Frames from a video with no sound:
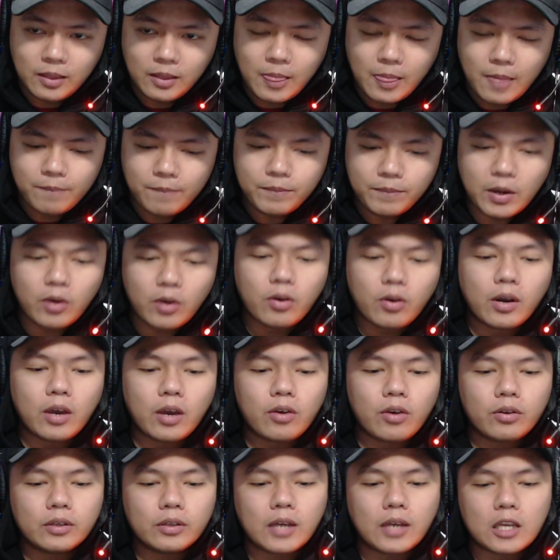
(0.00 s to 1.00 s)
Pero
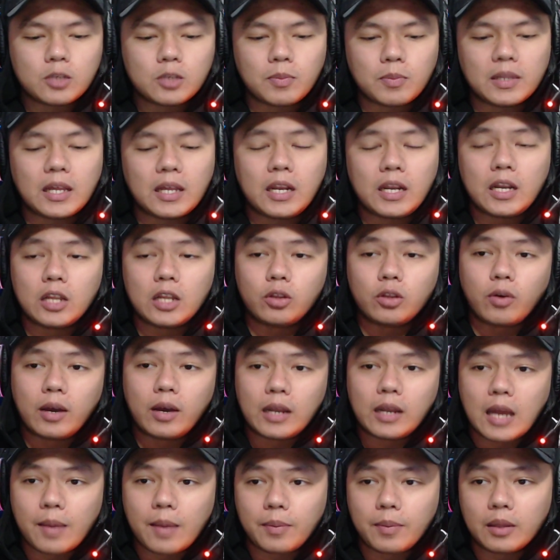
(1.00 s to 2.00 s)
ngayon, guys, madali na tong
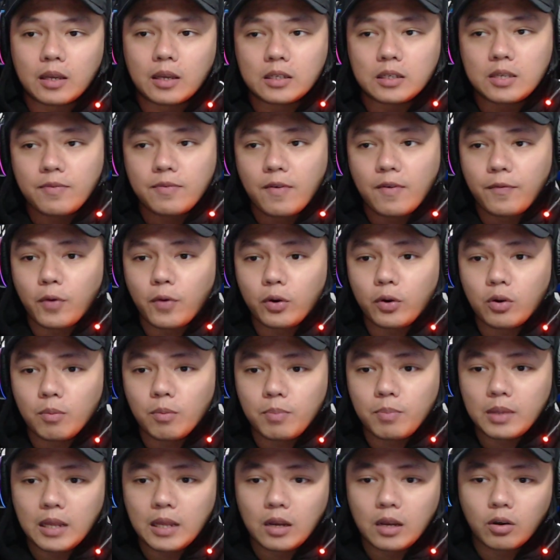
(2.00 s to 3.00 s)
hanapin kasi before nung
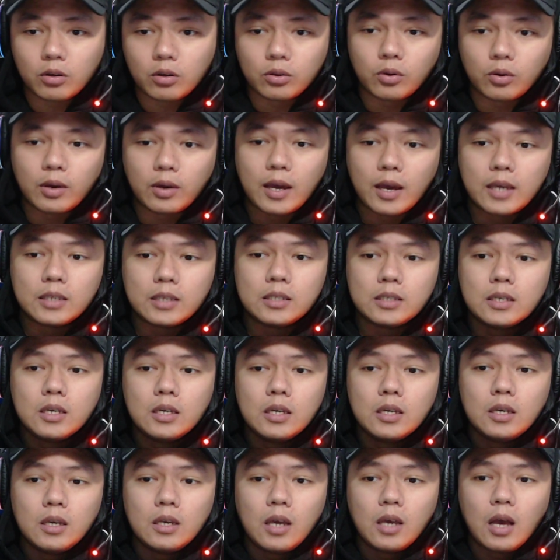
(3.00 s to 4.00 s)
binili ko to, guys,
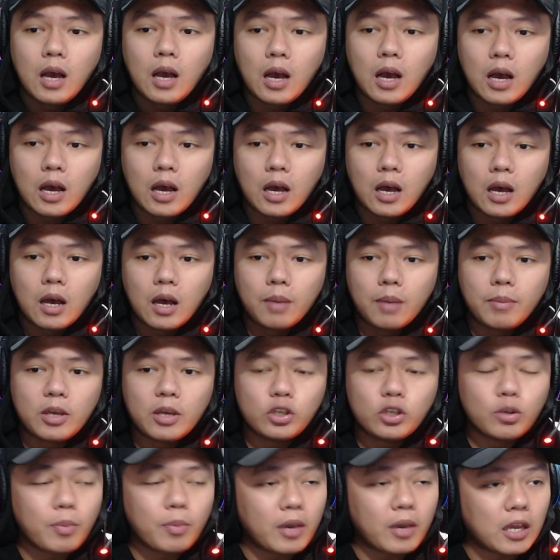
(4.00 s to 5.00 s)
uh,
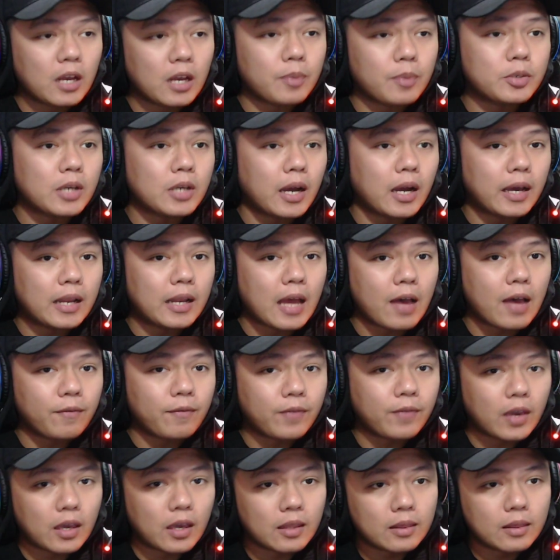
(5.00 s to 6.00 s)
medyo mahirap siyang
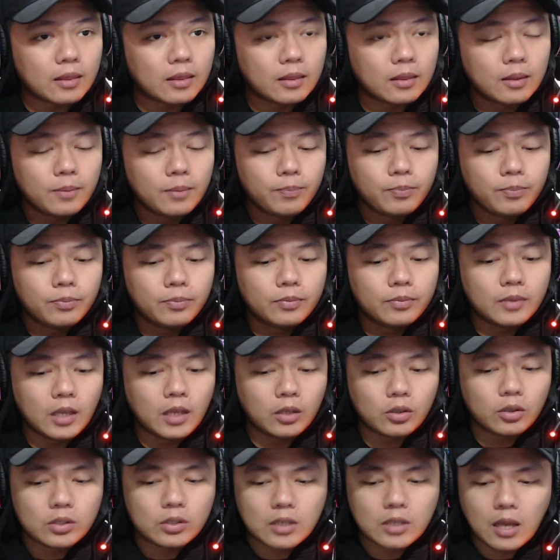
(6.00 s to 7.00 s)
hanapin
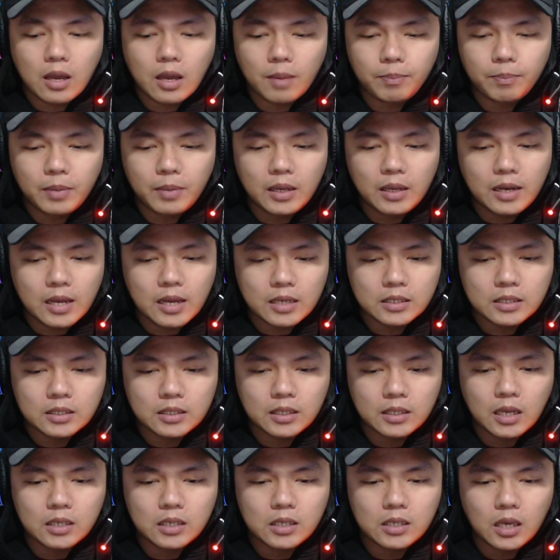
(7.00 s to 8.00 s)
dito sa Pinas
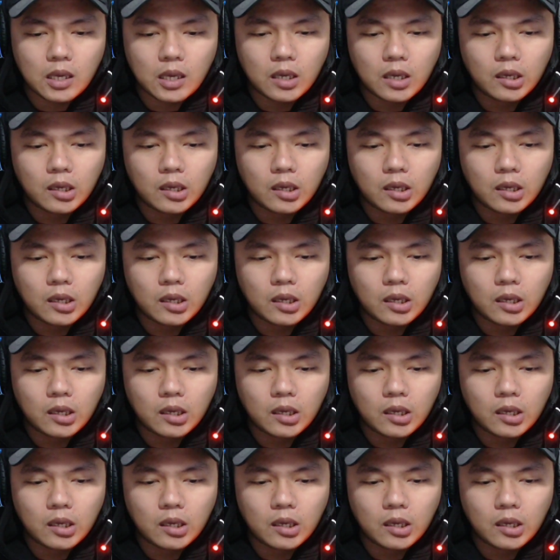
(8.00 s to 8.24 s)
kasi